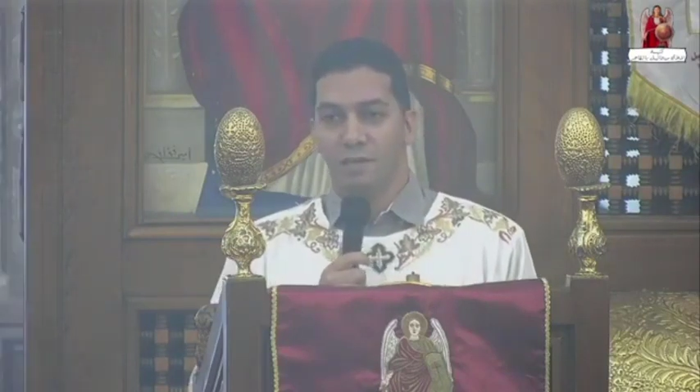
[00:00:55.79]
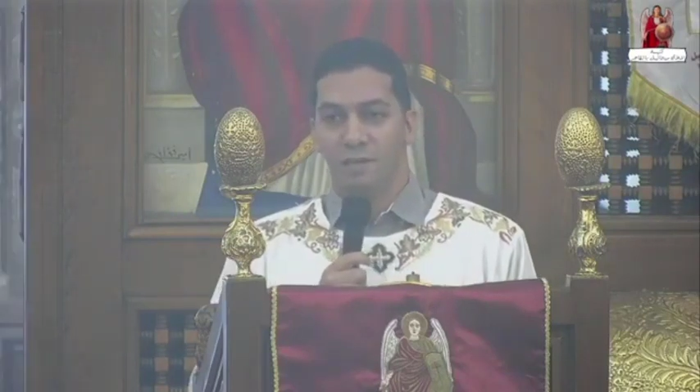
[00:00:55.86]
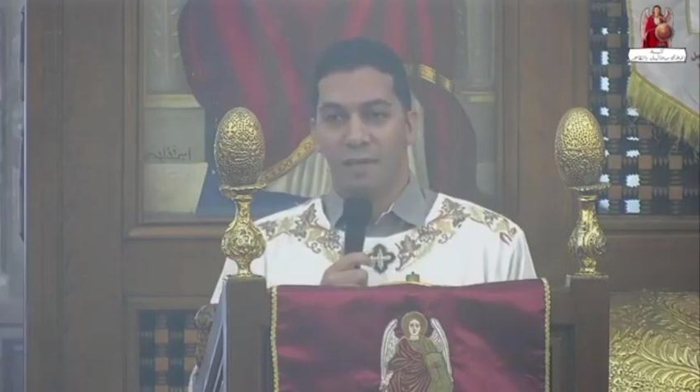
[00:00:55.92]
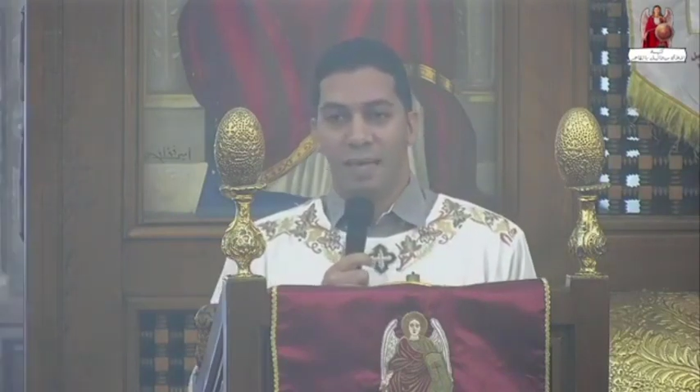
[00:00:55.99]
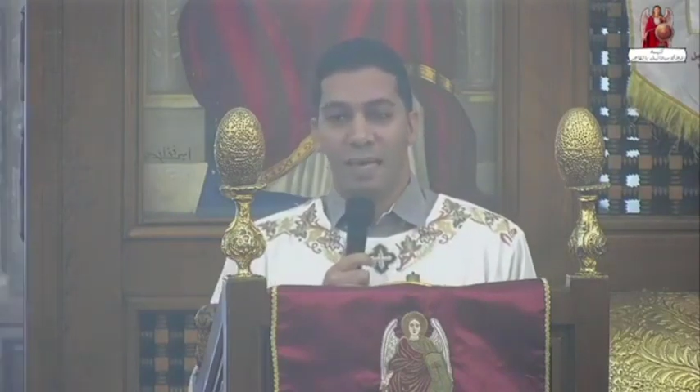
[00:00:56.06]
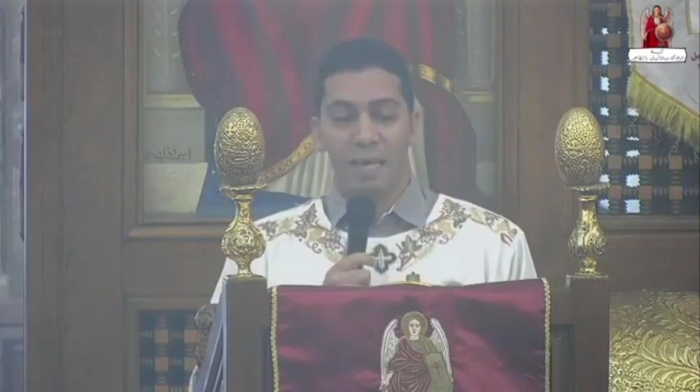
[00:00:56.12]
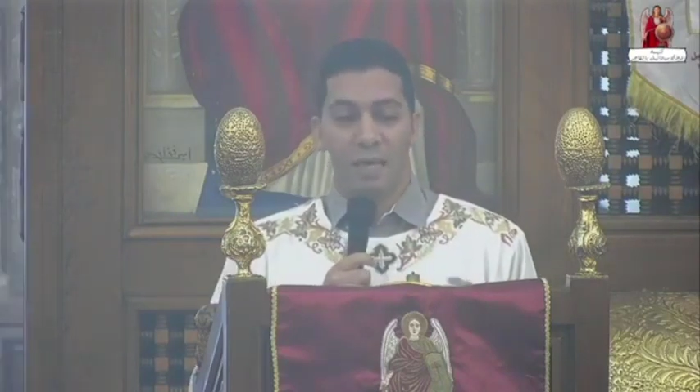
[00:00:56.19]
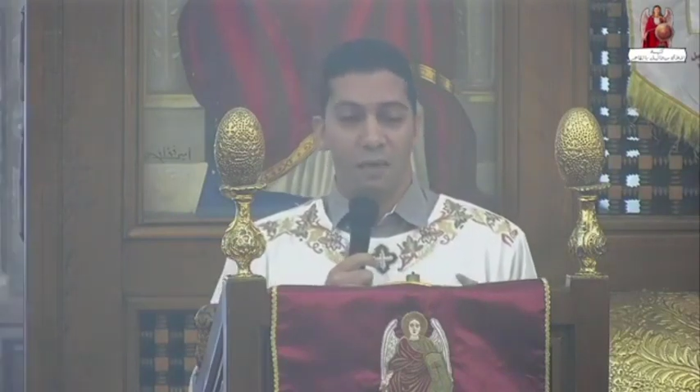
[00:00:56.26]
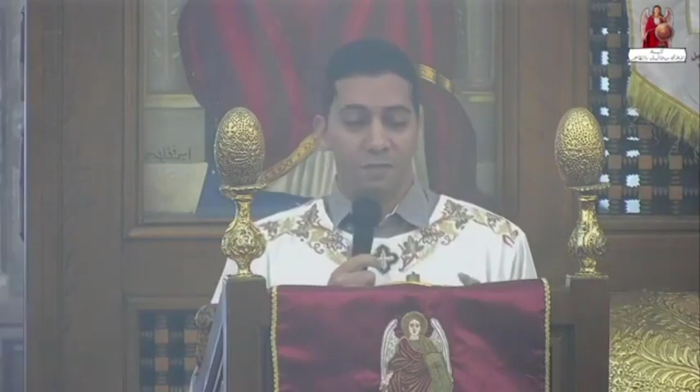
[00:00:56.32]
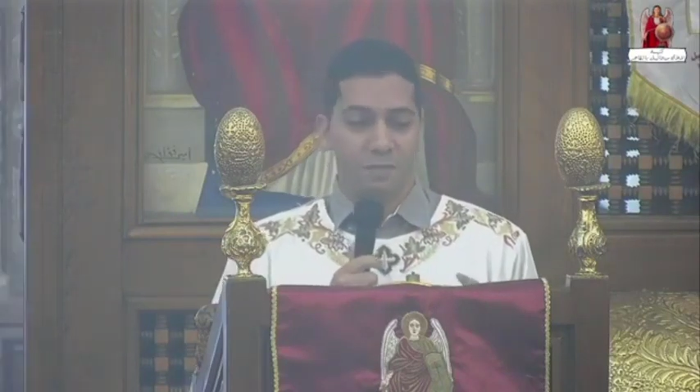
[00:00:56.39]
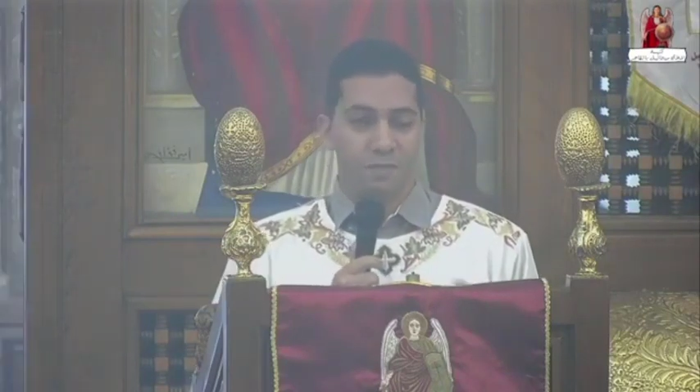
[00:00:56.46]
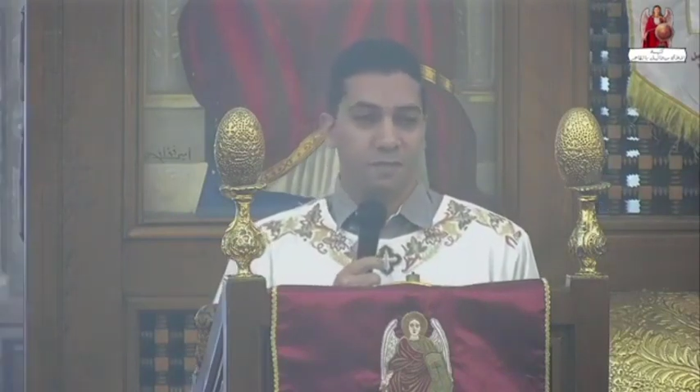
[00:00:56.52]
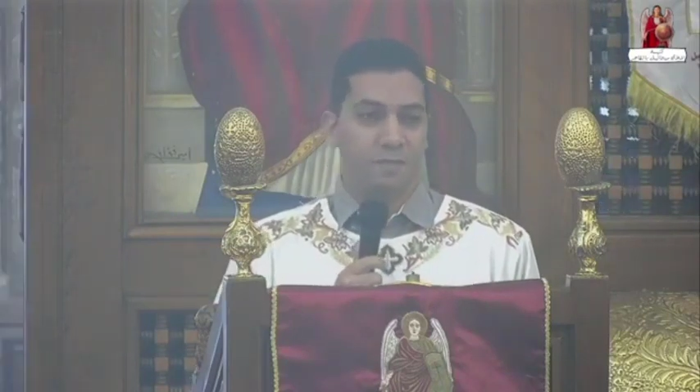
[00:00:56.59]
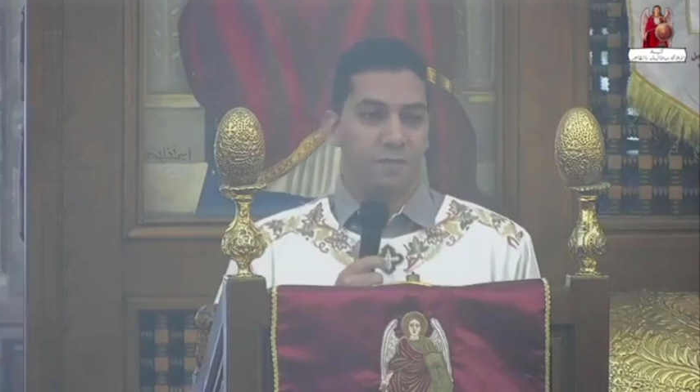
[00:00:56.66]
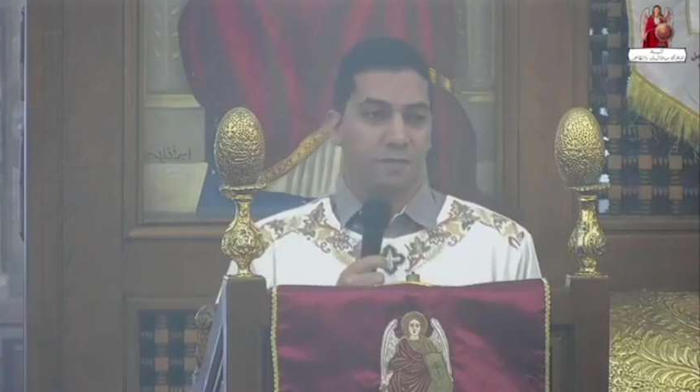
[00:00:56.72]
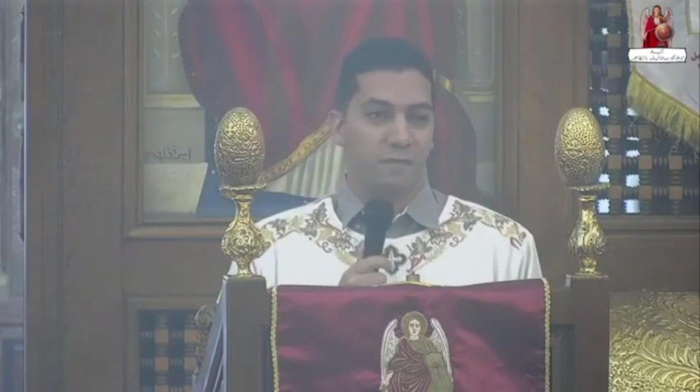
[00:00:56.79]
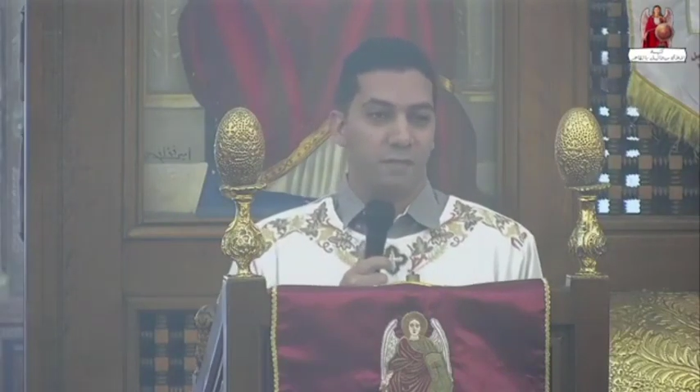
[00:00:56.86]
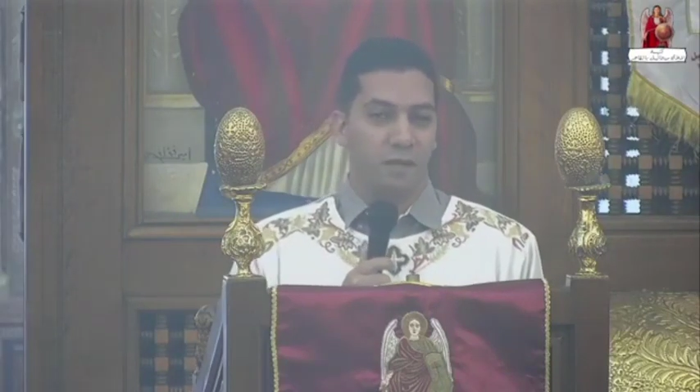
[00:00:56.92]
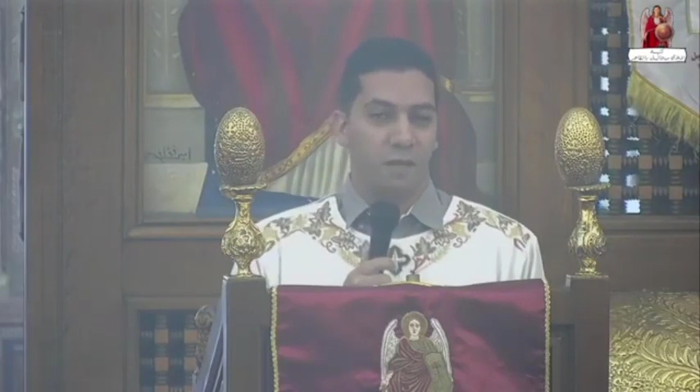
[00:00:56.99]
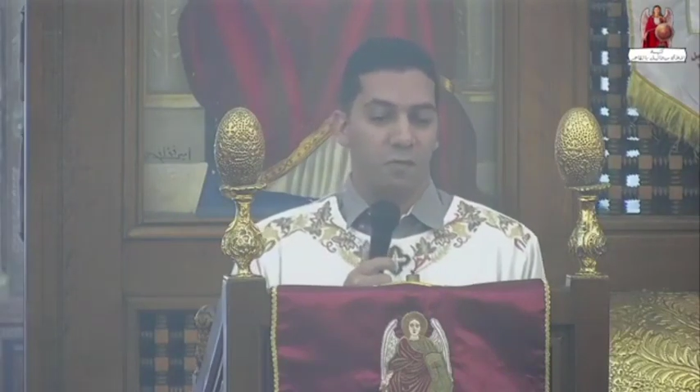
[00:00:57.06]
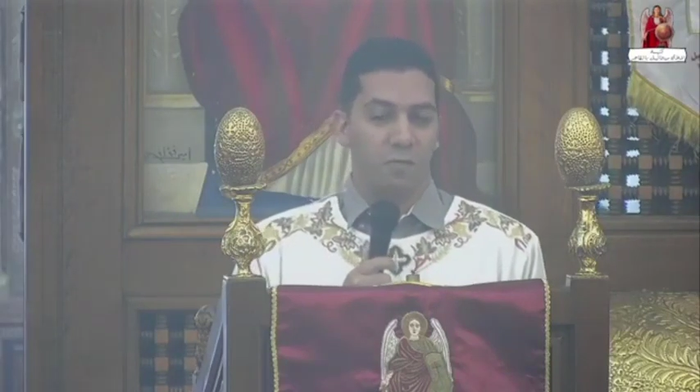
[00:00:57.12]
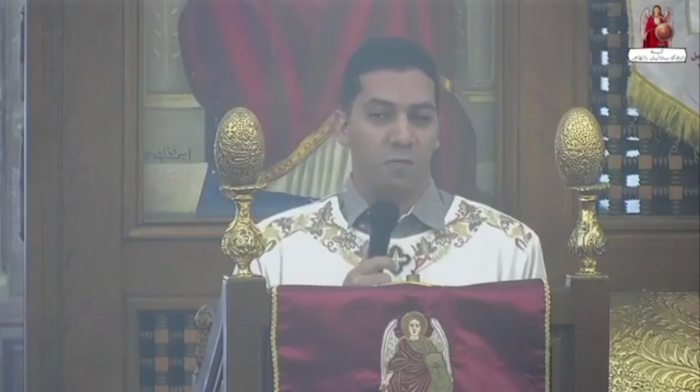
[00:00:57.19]
نخاف
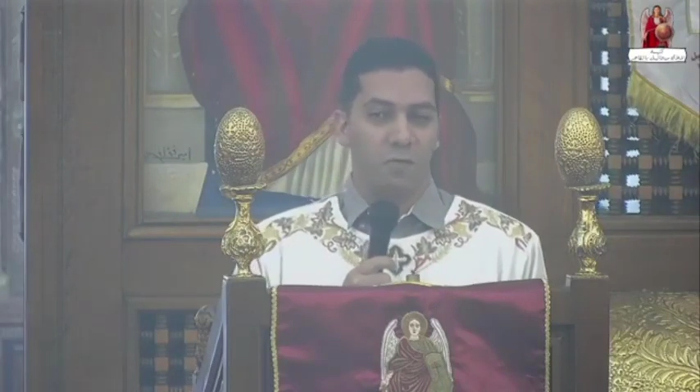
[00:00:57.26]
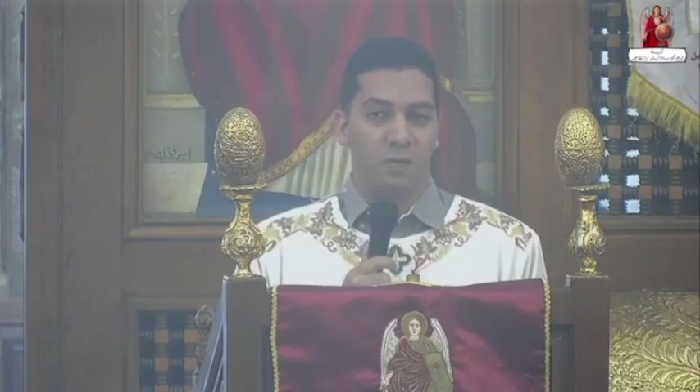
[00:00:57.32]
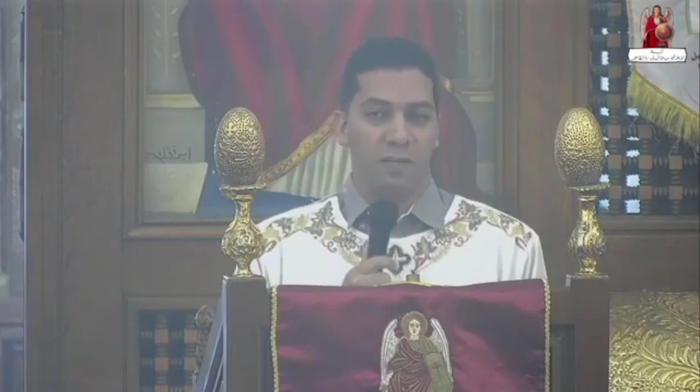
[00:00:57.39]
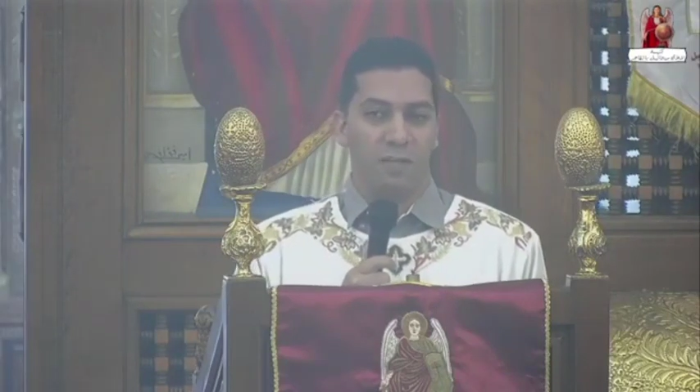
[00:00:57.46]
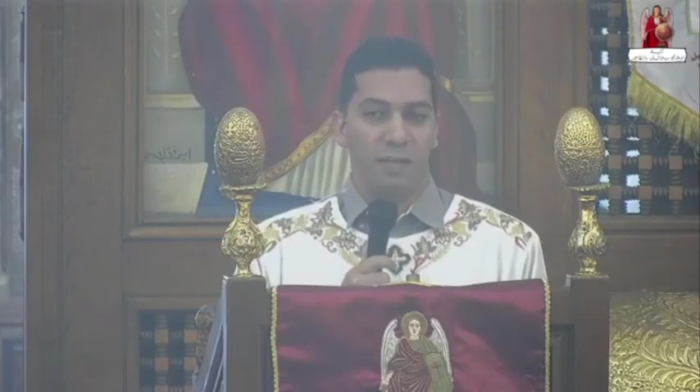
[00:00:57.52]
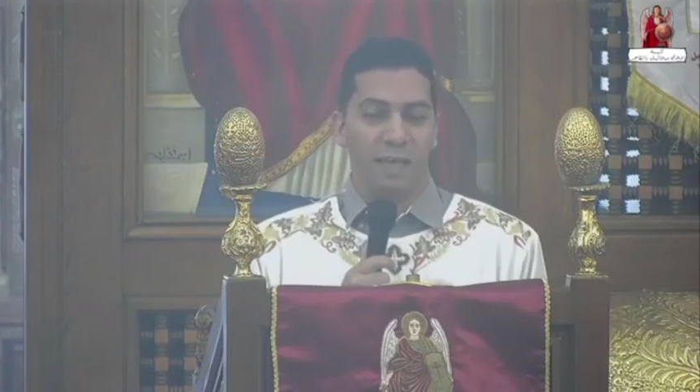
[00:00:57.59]
او